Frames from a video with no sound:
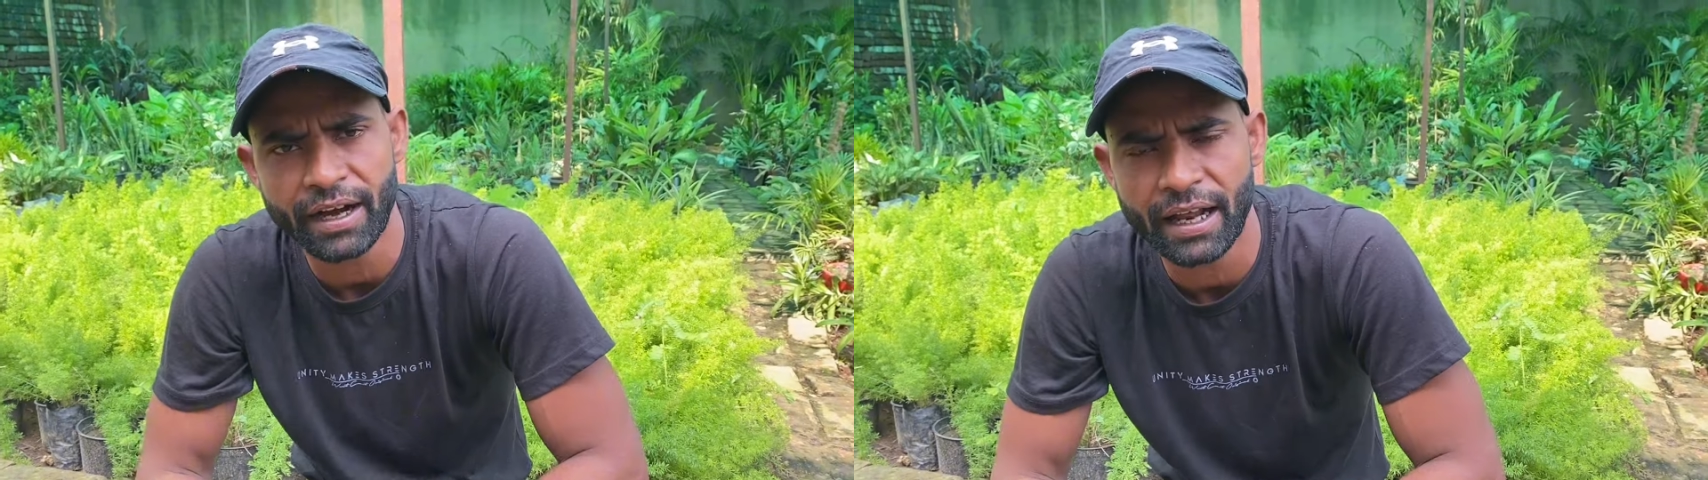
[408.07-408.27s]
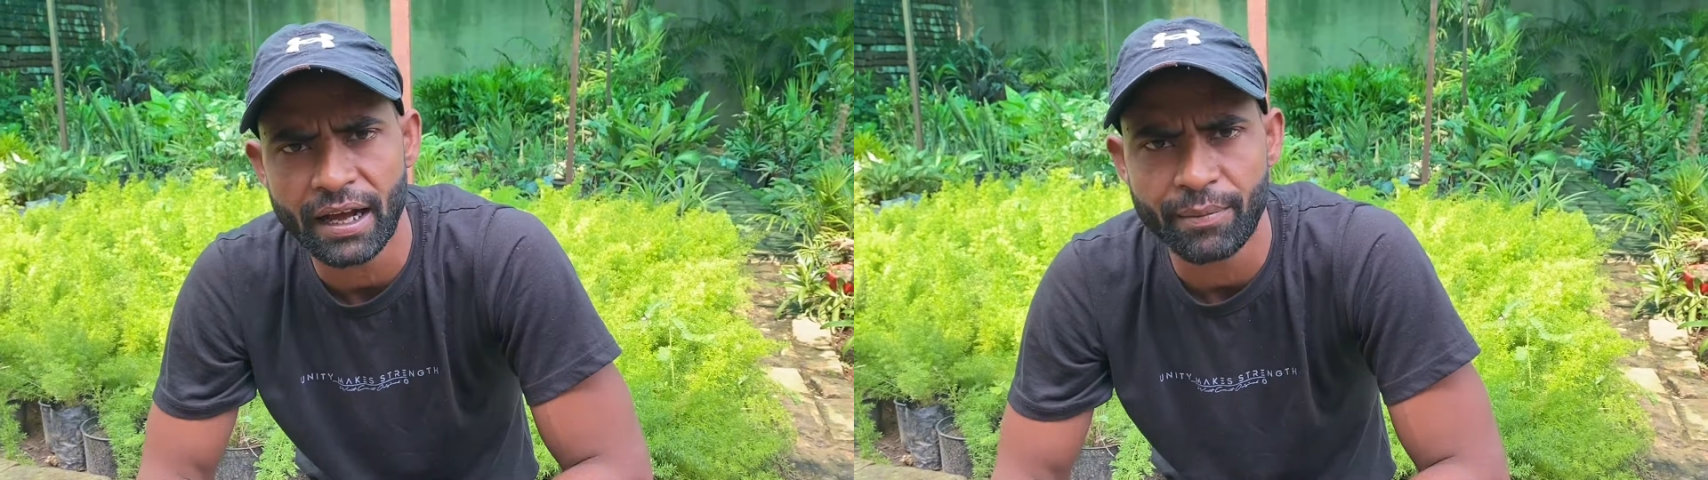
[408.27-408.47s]

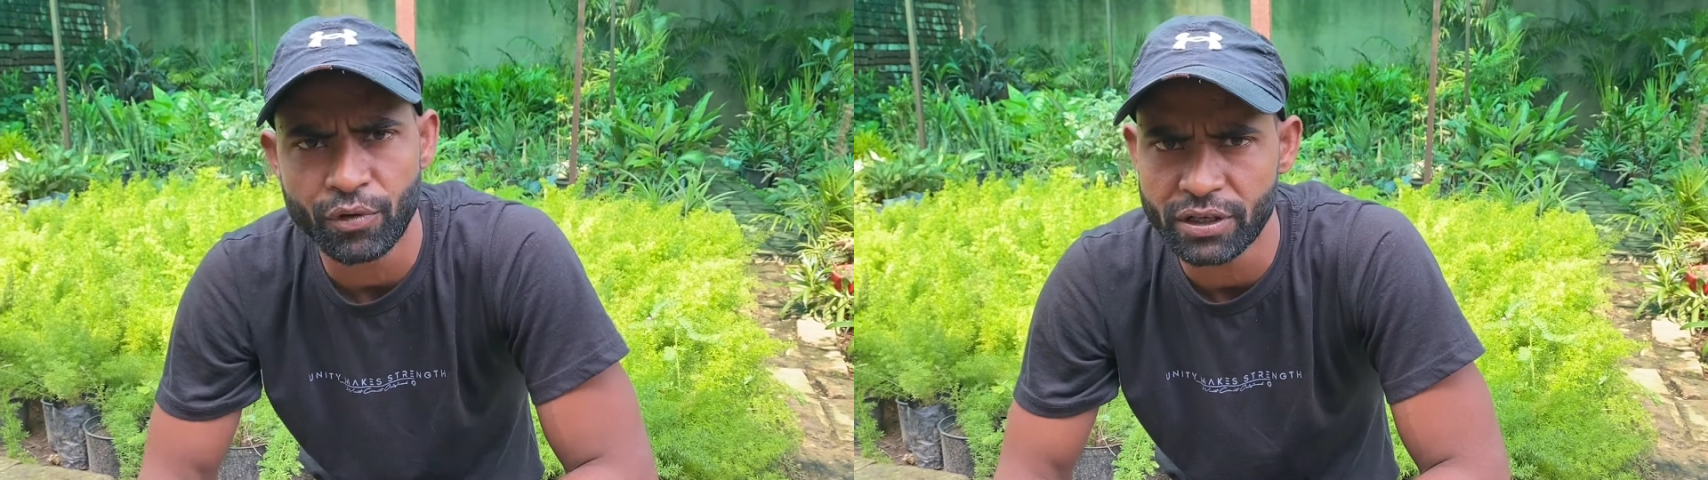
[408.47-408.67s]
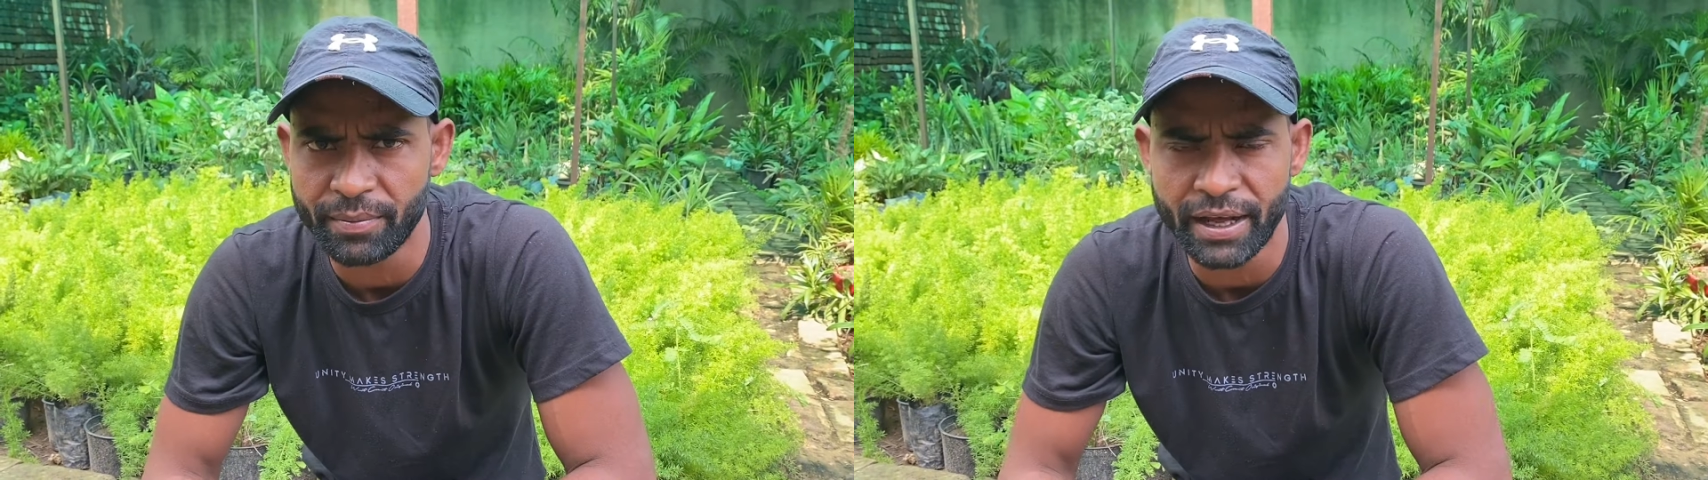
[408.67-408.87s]
वगैरह
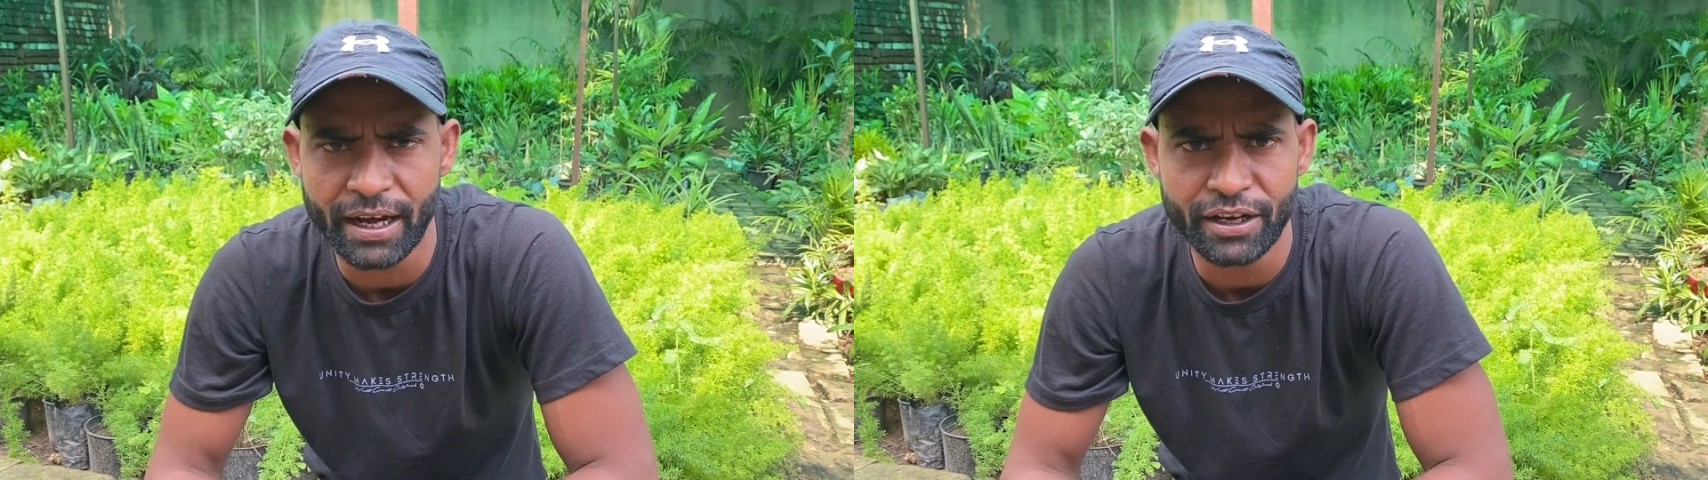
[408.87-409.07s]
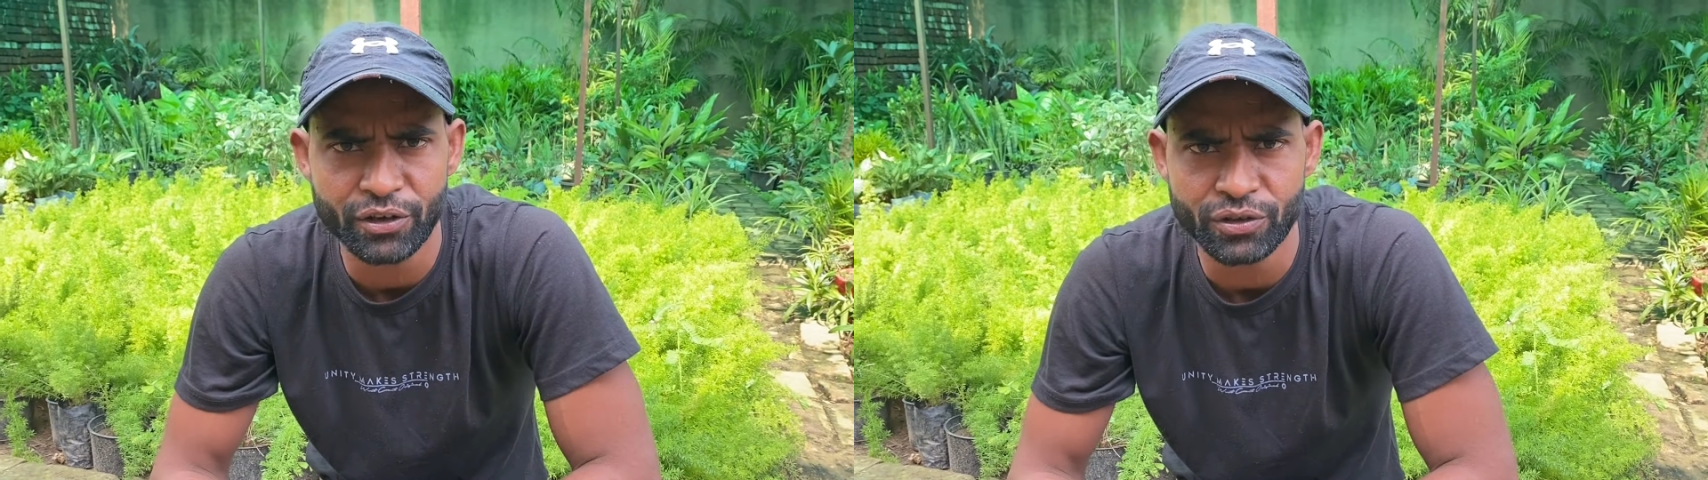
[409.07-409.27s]
आपको जब डालनी हो